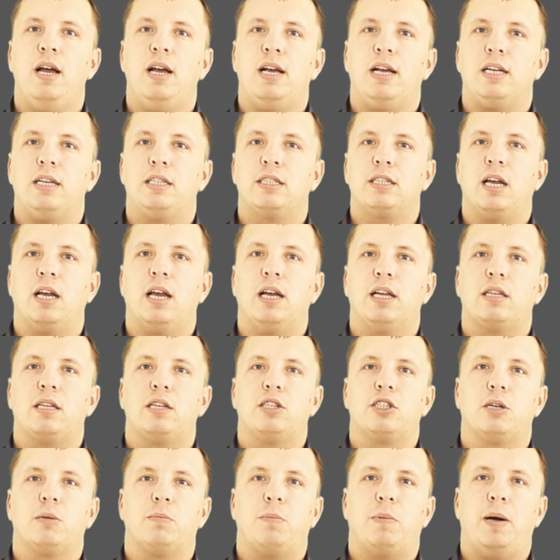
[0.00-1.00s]
Из этой
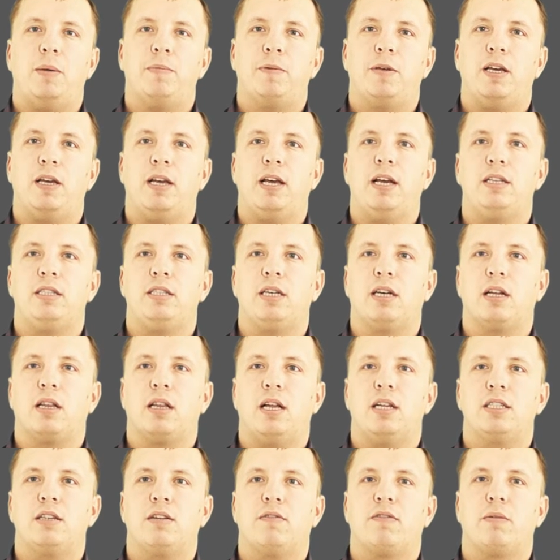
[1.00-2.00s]
же папки эти
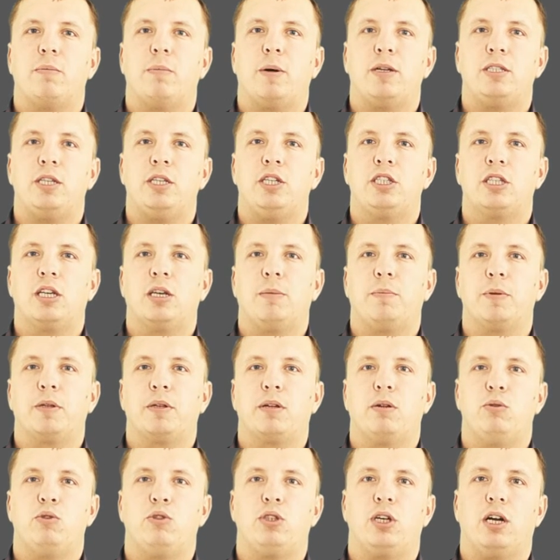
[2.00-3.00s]
классы автоматически
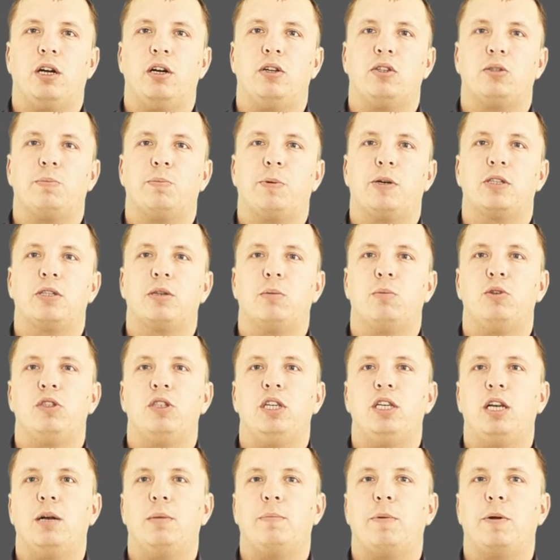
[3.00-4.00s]
подключаются при
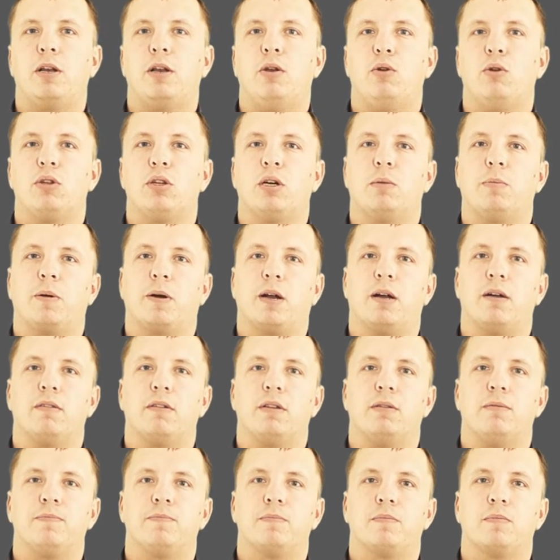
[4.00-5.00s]
соблюдении определенных
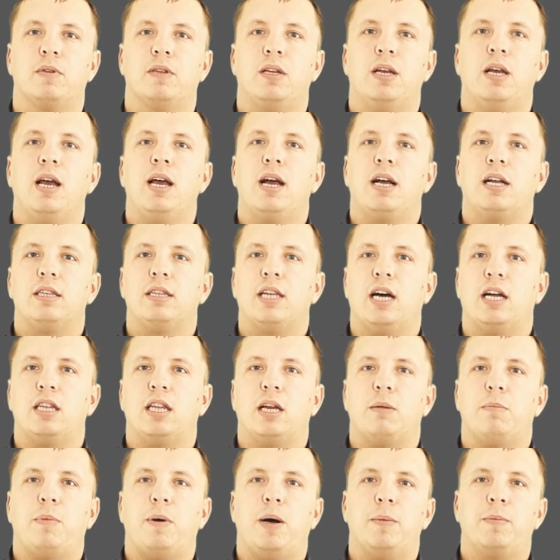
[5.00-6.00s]
правил.
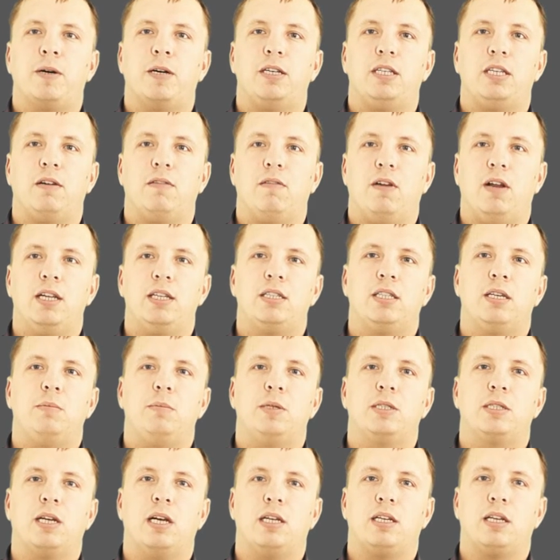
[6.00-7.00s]
Данная папка не является
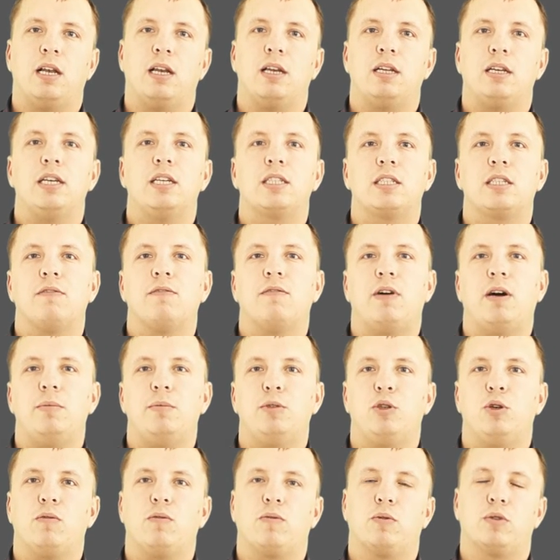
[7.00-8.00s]
обязательной, если вам
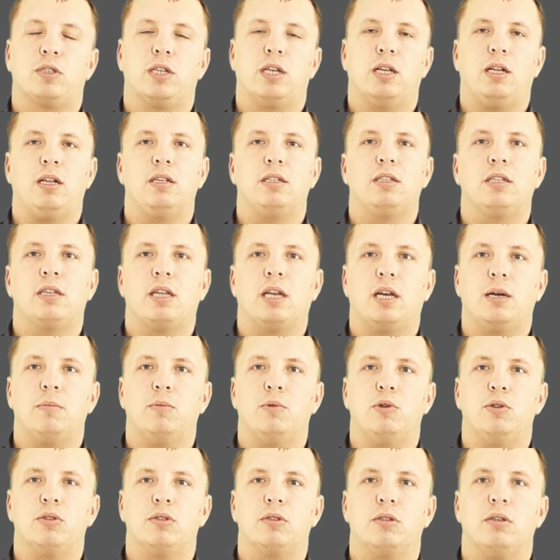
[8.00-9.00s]
ее функционал не
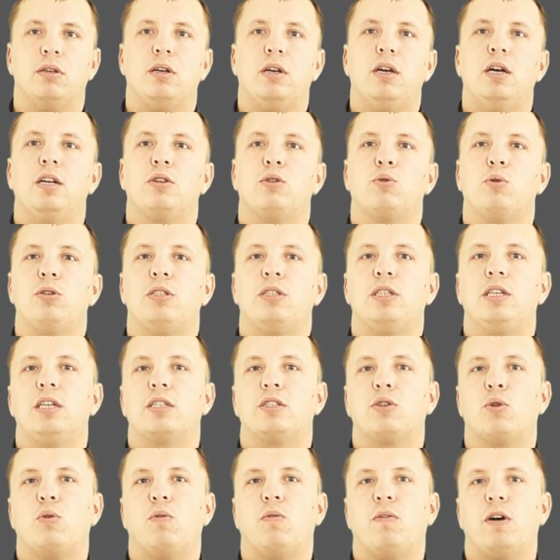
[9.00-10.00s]
требуется, то есть
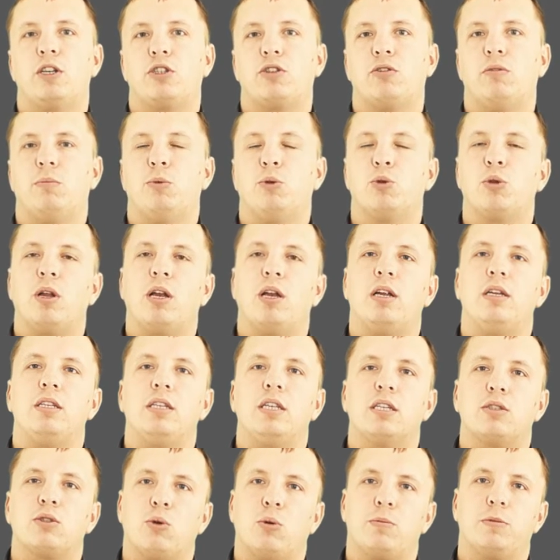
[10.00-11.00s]
если у вашего модуля
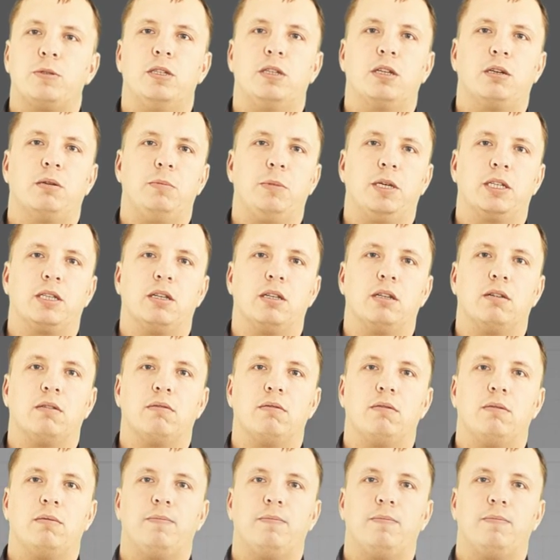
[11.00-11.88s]
нет собственных методов.